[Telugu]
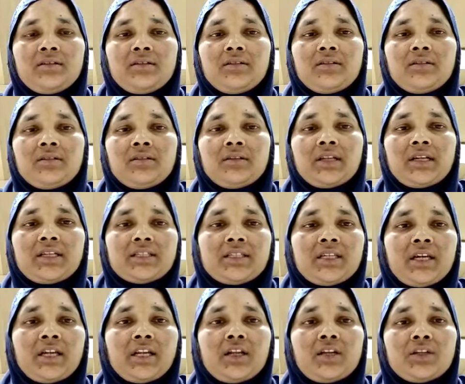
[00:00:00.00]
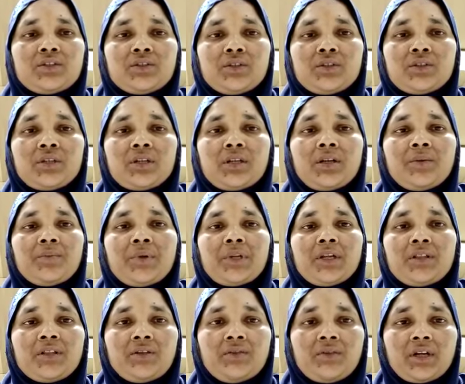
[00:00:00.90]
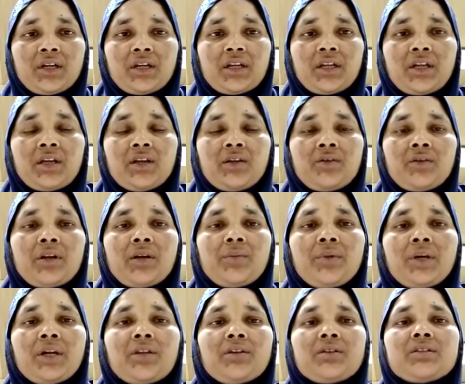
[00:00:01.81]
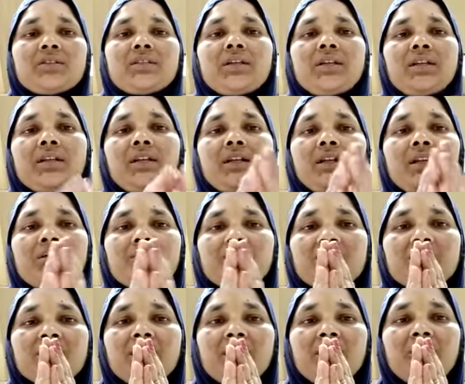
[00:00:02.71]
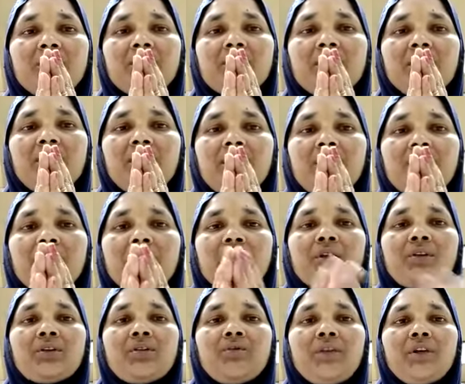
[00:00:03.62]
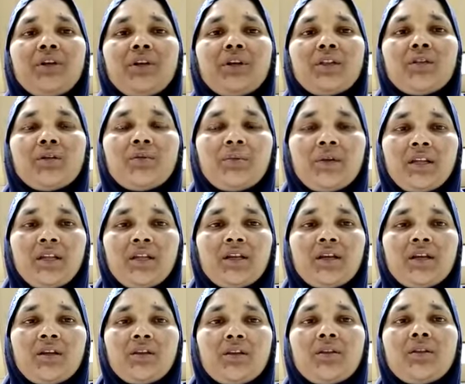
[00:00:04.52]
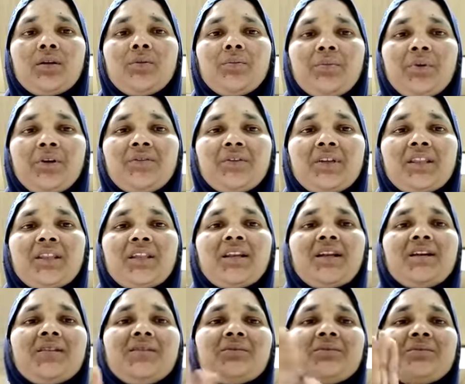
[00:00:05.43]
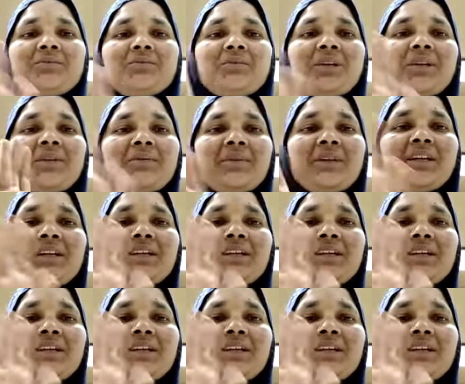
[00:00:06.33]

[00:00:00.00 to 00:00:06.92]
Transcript: నా ఛానల్ చూస్తున్న ప్రతి ఒక్కరికి కూడా మరొకసారి నా నమస్కారం అండి మరొక వీడియోతో మళ్ళీ కలుద్దాం పవిత్ర బాయ్ బాయ్